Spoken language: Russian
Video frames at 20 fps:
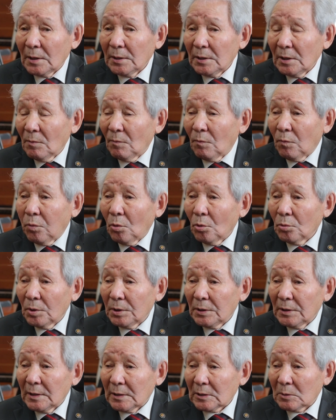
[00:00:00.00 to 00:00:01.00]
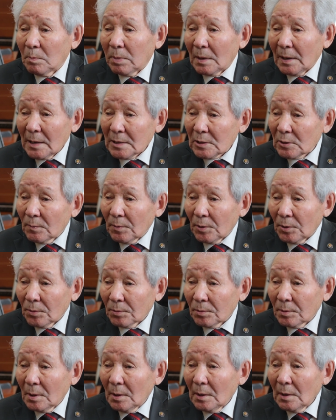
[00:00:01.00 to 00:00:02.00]
они в не
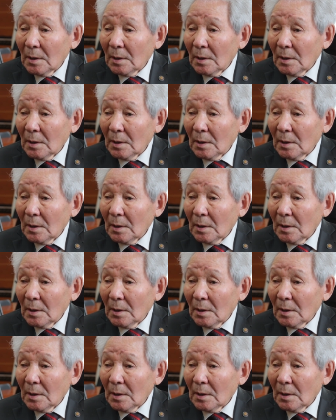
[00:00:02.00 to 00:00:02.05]
сбрасывают,